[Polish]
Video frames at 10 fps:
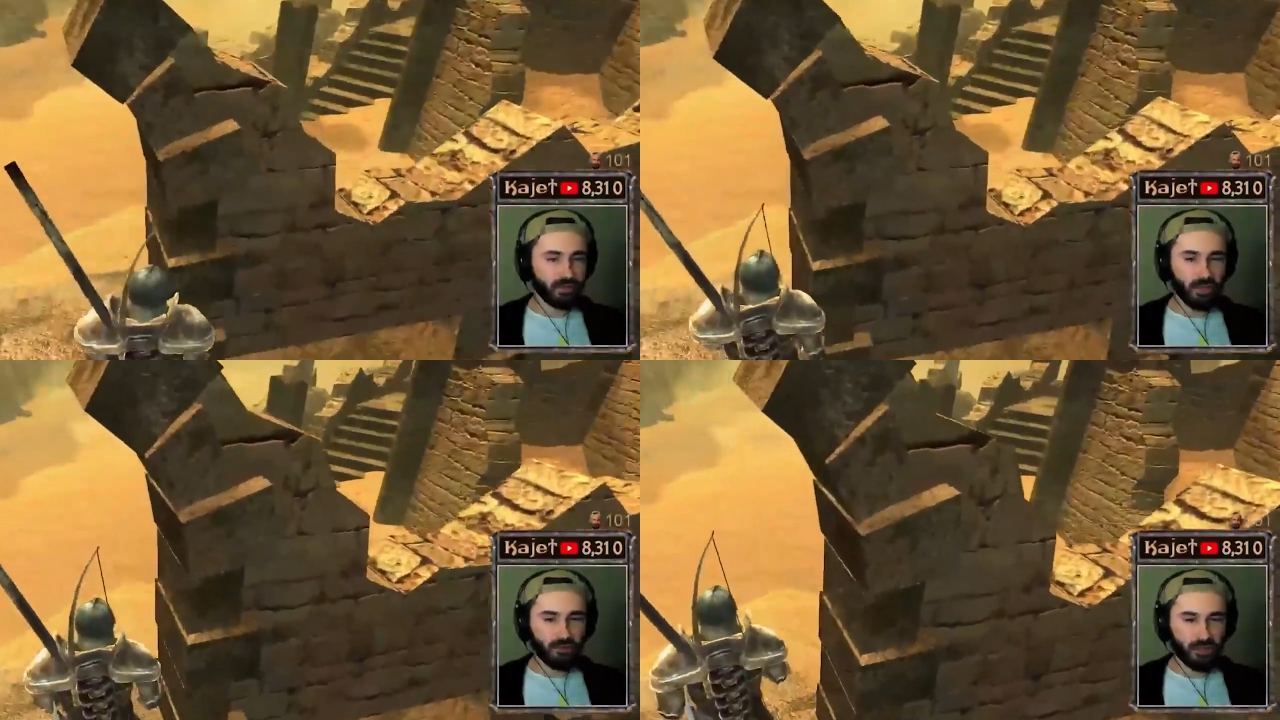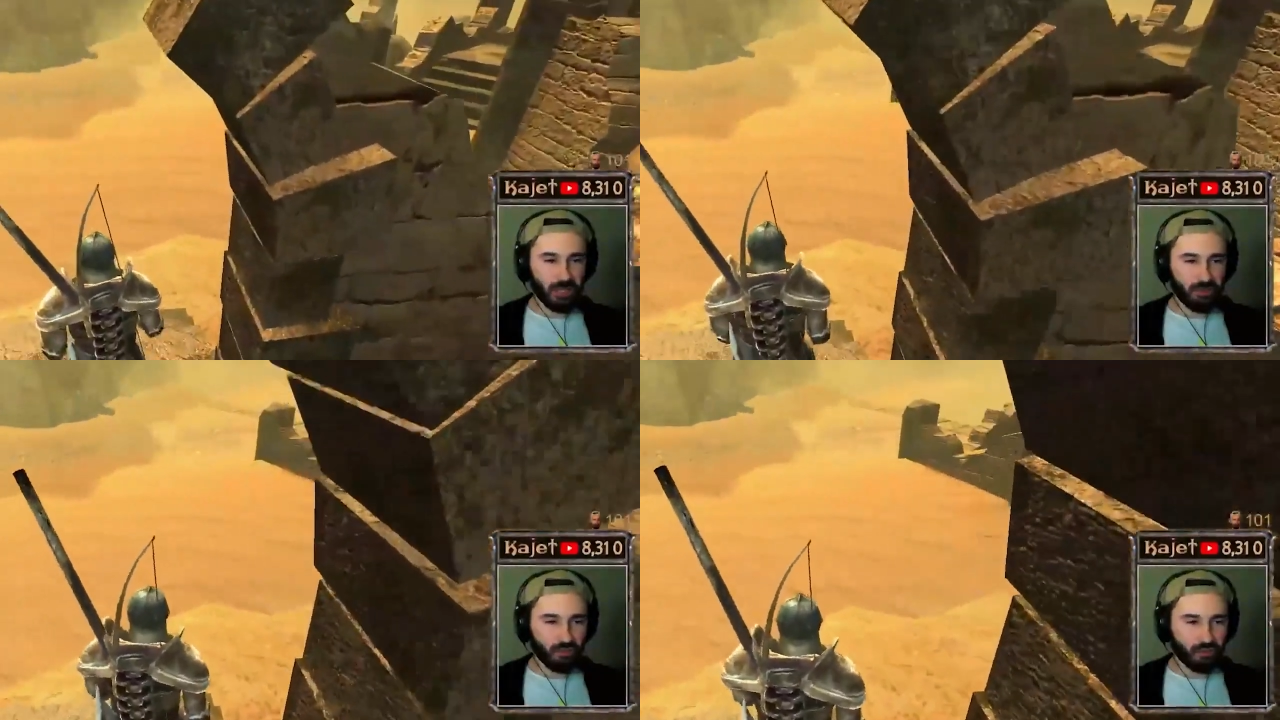nie,
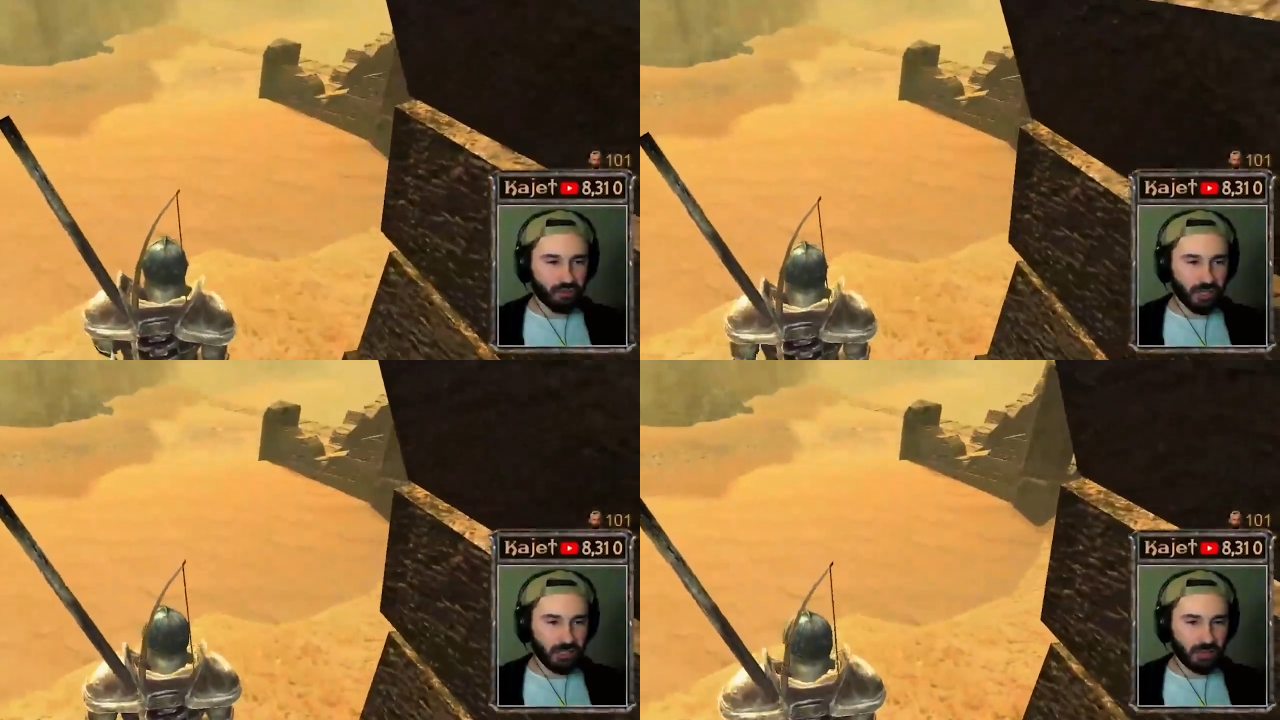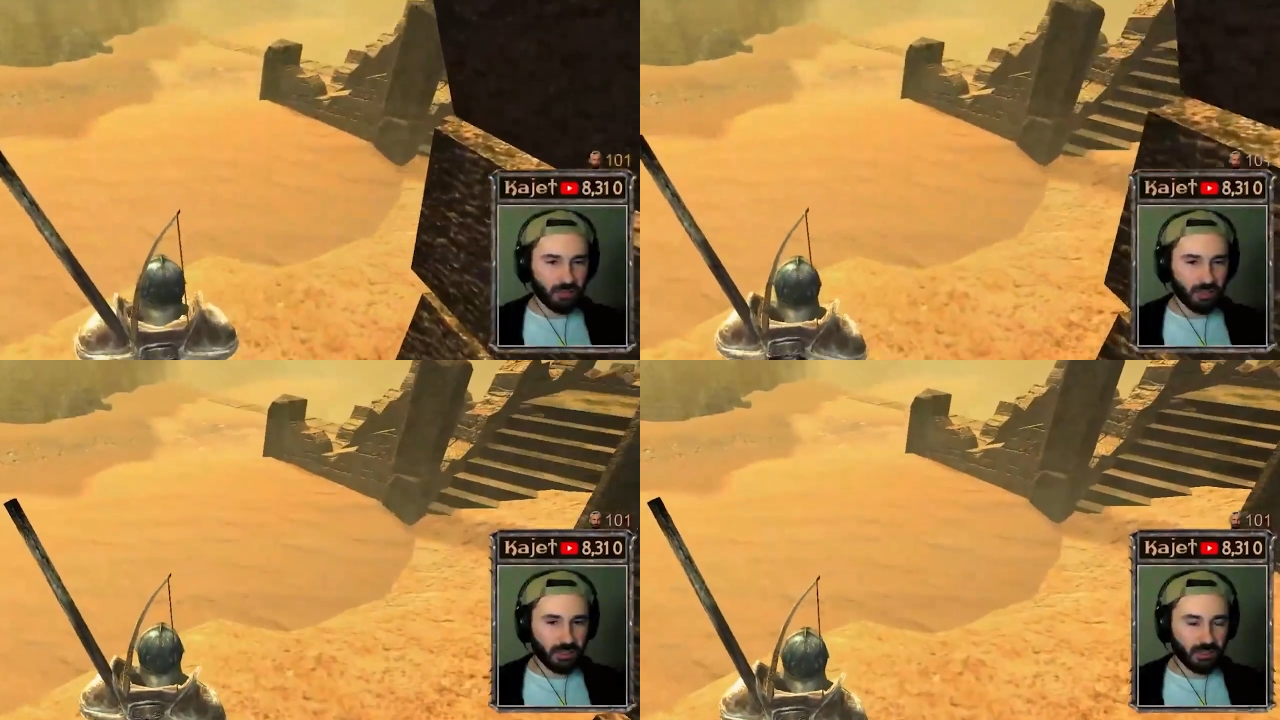czekajcie, śniada to
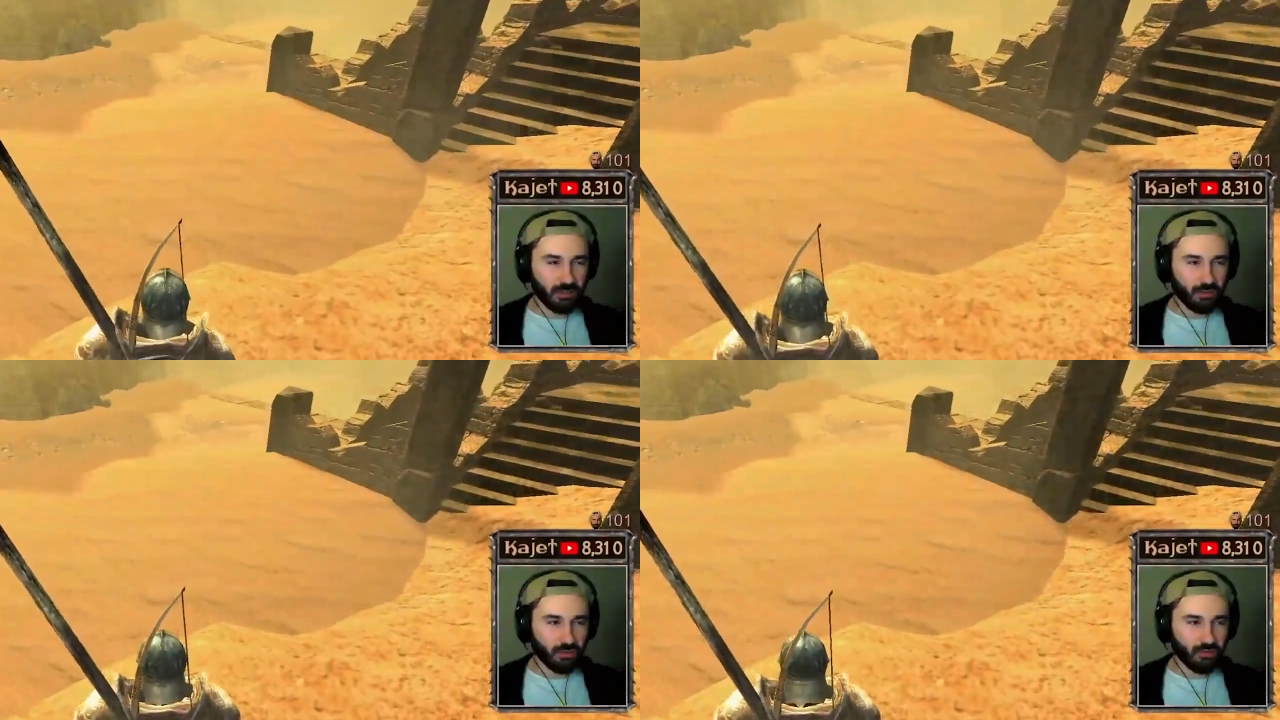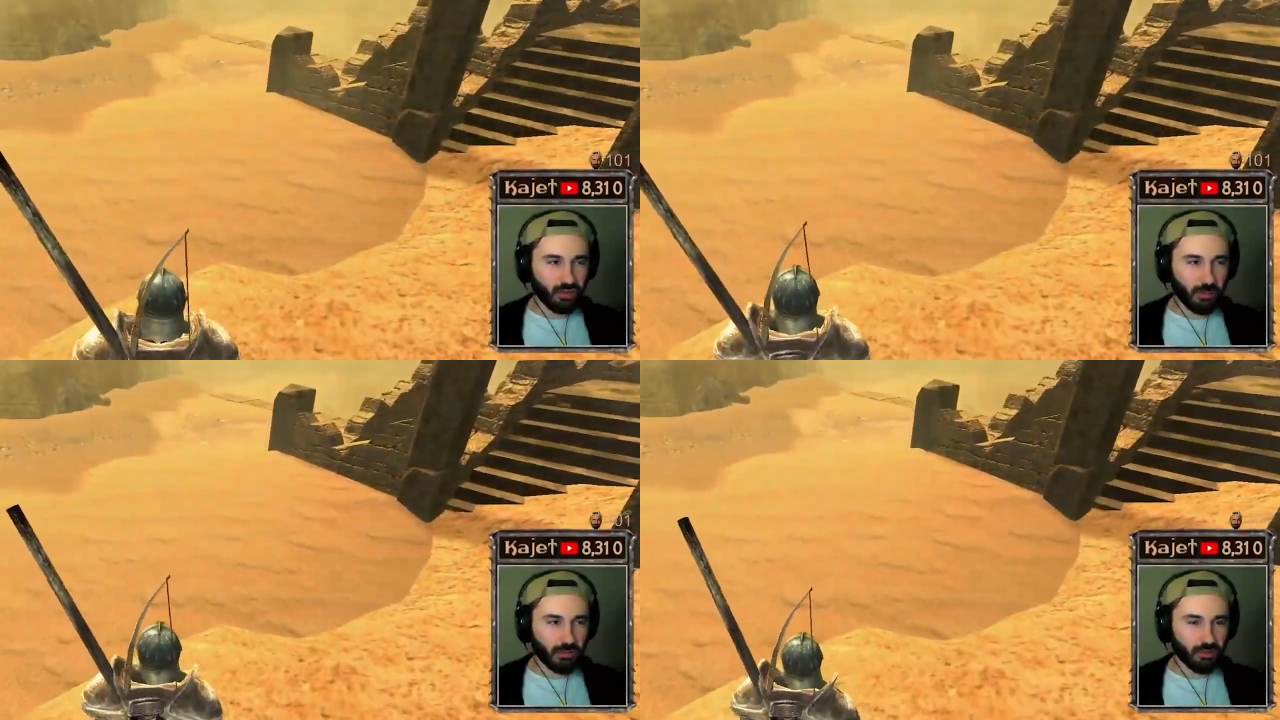taka, to
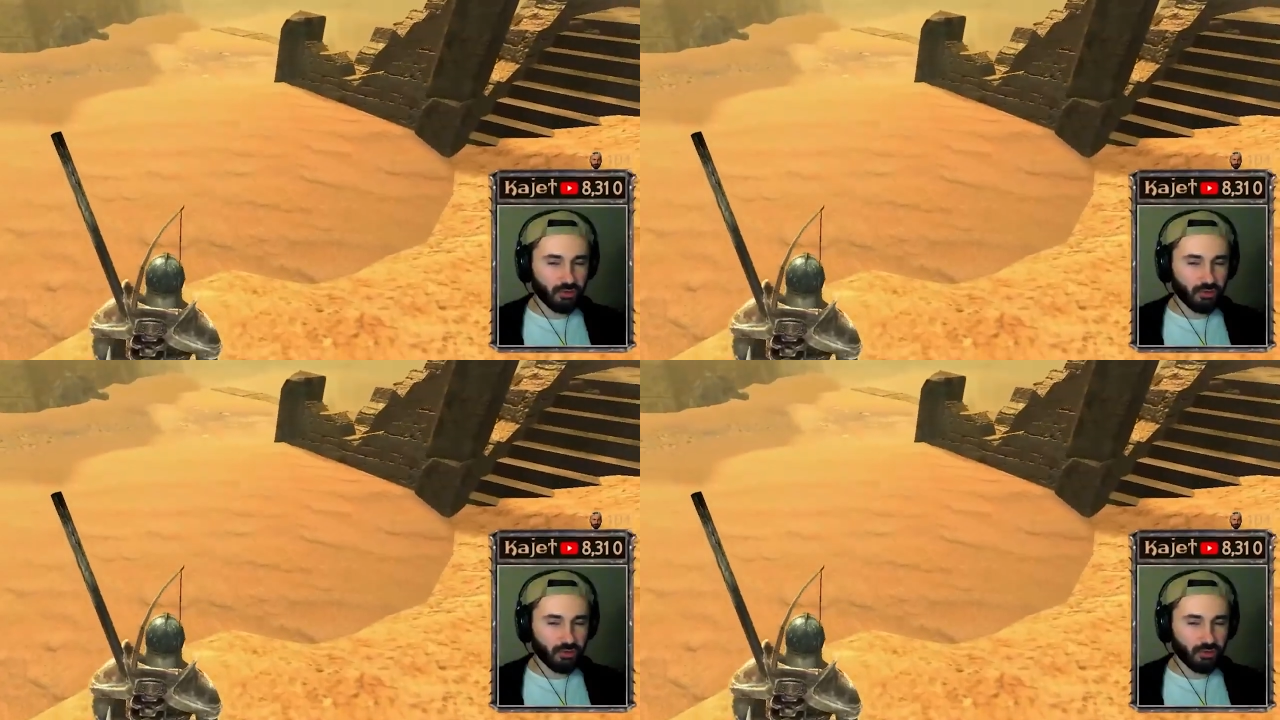ciemny,